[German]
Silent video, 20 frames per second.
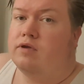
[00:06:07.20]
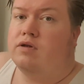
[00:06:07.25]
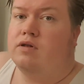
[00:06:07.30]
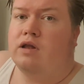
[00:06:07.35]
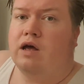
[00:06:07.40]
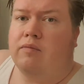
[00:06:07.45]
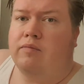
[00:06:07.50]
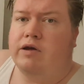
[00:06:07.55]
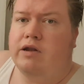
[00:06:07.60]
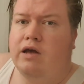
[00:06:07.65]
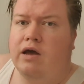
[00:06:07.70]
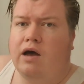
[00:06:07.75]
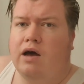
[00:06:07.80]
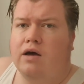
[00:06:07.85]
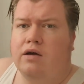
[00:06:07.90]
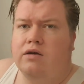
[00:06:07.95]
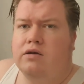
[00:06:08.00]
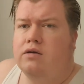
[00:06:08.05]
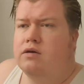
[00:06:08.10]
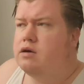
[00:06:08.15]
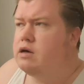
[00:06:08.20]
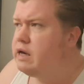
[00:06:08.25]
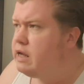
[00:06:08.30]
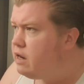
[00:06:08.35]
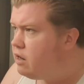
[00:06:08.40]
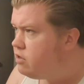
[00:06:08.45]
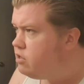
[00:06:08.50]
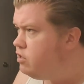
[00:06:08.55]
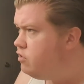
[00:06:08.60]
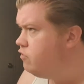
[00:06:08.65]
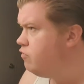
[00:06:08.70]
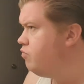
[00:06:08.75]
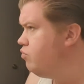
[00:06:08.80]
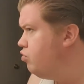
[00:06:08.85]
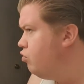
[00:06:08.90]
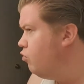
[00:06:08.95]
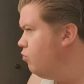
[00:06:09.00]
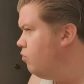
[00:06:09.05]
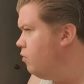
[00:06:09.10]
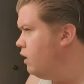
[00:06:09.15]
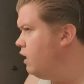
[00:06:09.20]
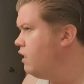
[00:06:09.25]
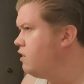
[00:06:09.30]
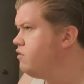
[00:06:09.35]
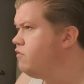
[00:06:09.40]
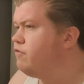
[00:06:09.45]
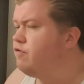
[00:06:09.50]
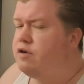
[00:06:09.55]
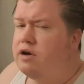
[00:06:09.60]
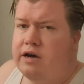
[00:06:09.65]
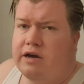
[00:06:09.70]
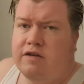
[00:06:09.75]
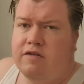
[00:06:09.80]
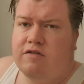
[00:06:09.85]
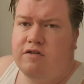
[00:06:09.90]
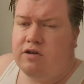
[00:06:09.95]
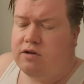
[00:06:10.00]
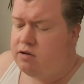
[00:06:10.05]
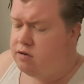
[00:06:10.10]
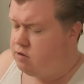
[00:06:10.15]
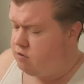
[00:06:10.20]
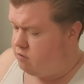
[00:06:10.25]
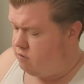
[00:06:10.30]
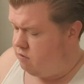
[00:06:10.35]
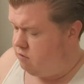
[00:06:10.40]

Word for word: Da meine Haare relativ pomadefrei sind,